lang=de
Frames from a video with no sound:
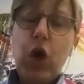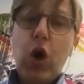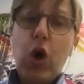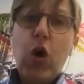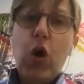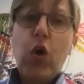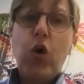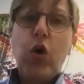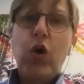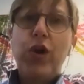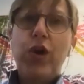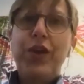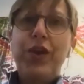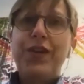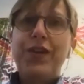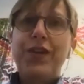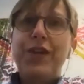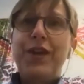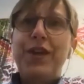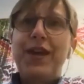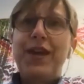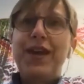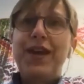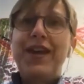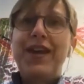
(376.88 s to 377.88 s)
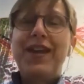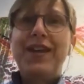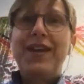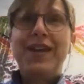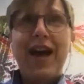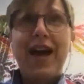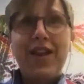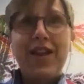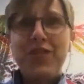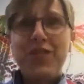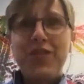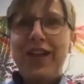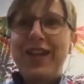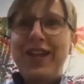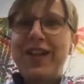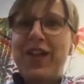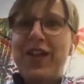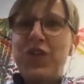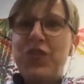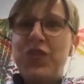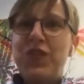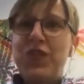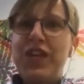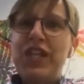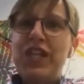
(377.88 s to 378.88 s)
Und da ist vielleicht
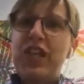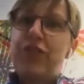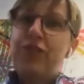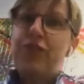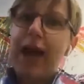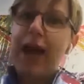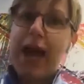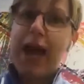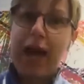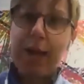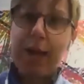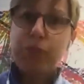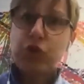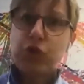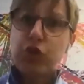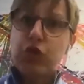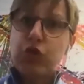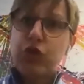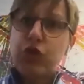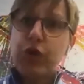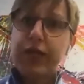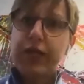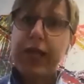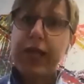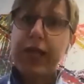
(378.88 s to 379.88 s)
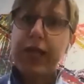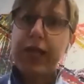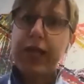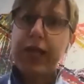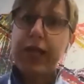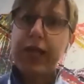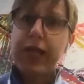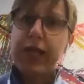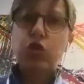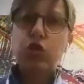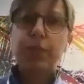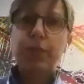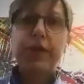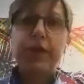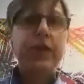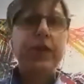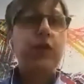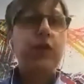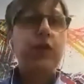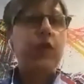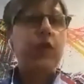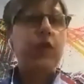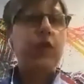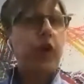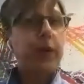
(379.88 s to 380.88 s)
ganz wichtig, wir haben schon solche
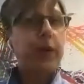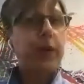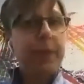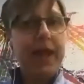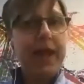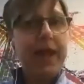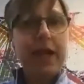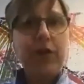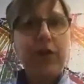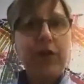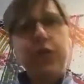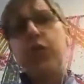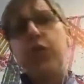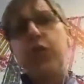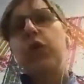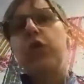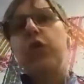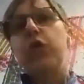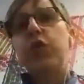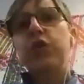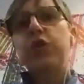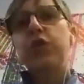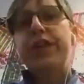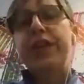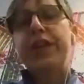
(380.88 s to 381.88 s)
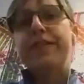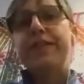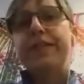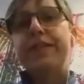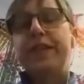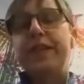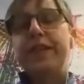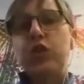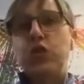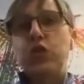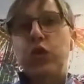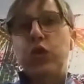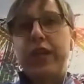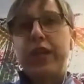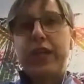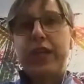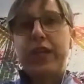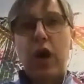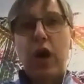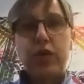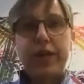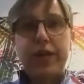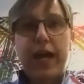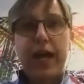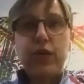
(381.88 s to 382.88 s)
Auszubildenden, wir wollen mehr davon und das ist
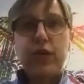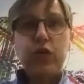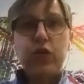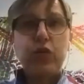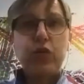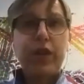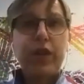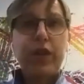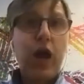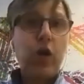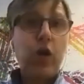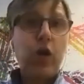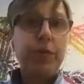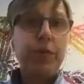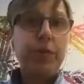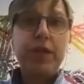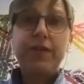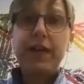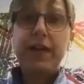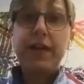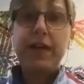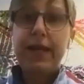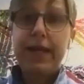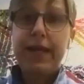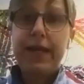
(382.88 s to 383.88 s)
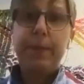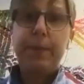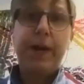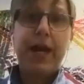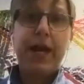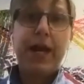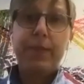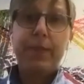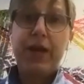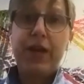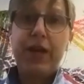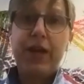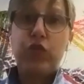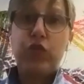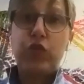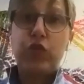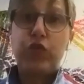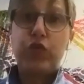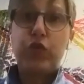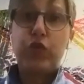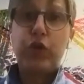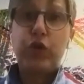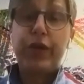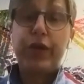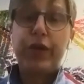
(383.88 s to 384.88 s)
natürlich auch dazu da, um die Talentpipeline
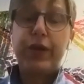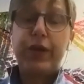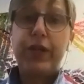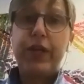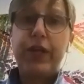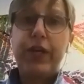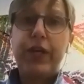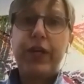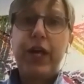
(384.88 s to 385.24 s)
zu füllen.